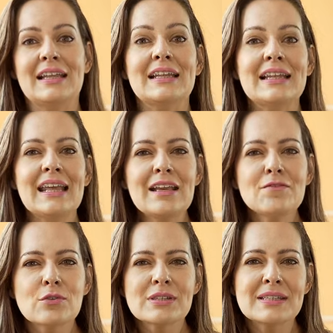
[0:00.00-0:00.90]

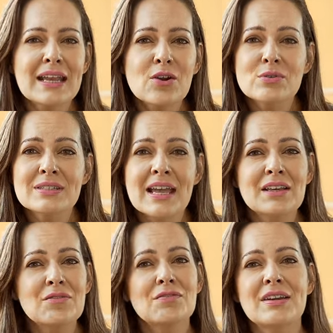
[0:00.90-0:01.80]
nem você
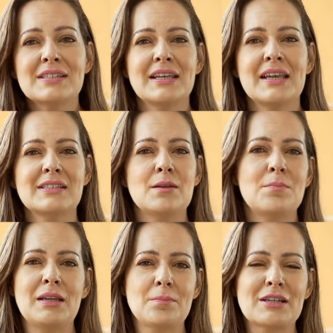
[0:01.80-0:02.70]
consegue viver sem
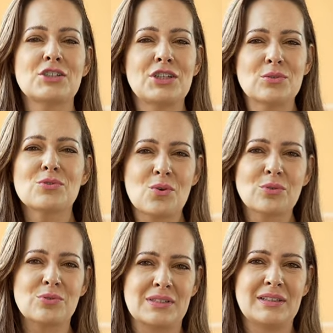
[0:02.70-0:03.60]
receber empatia dos outros,